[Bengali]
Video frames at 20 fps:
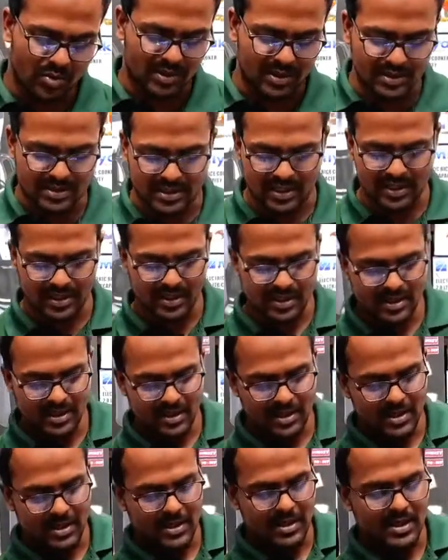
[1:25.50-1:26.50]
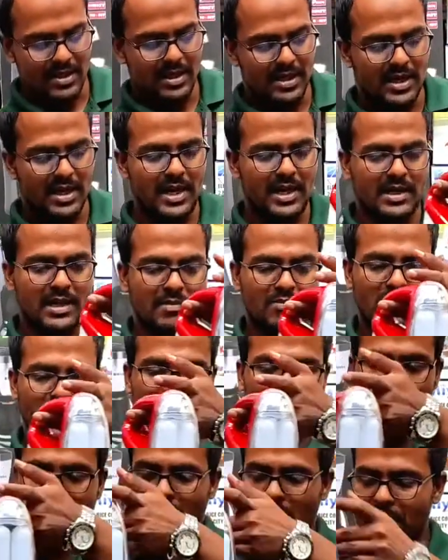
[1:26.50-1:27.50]
করতে চাই এটার
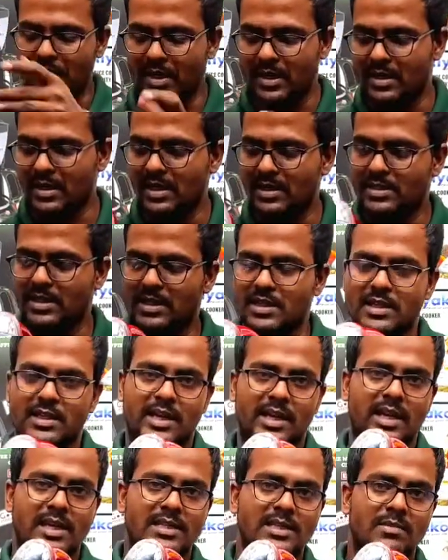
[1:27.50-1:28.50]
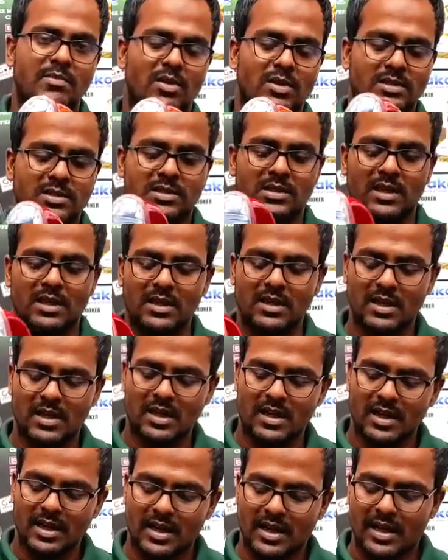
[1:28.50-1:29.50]
মডেলটা হবে এটা যেটা দেখাইছি বক্সটা
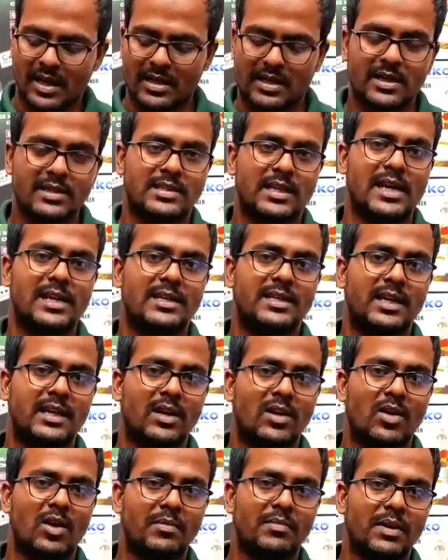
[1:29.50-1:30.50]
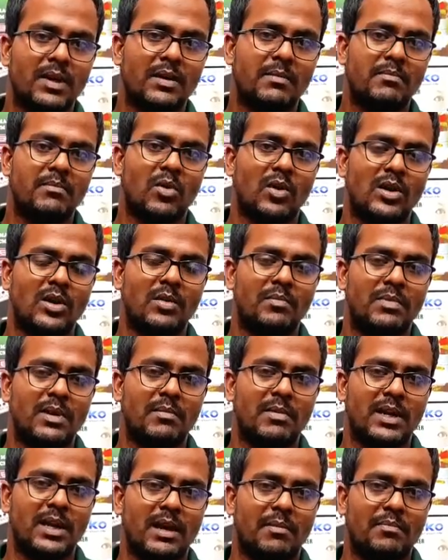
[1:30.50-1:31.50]
এটার সাইড থেকে হবে ভলিউমটা
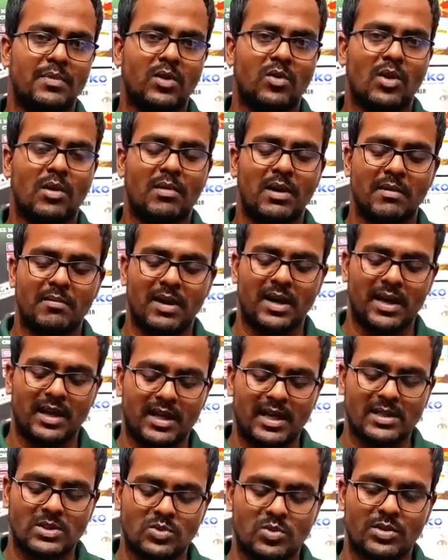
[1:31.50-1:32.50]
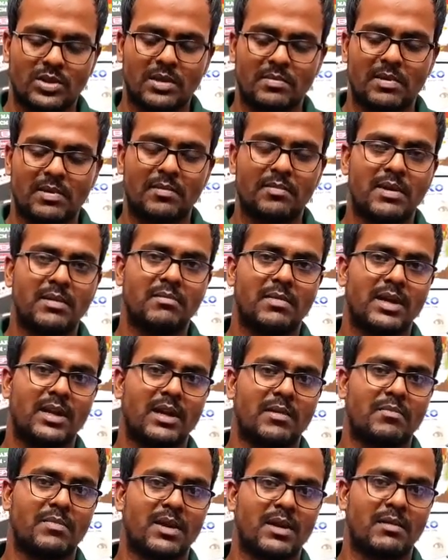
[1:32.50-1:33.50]
মানে আপনি কমায় বাড়ায় কাজ করতে পারবেন মানে
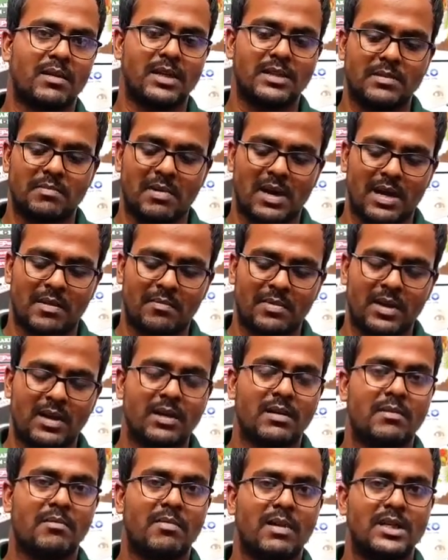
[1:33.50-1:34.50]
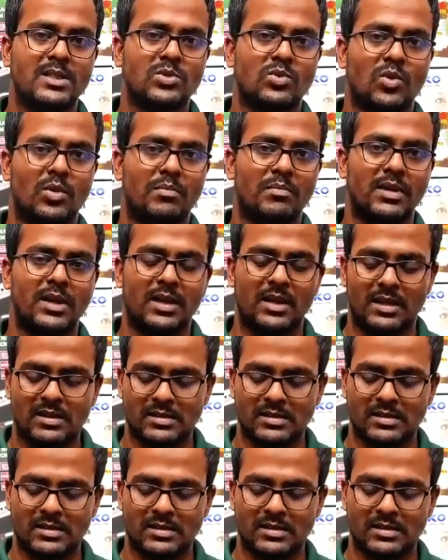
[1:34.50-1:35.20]
আপনারা এই যে বাড়বে প্লাস কমবে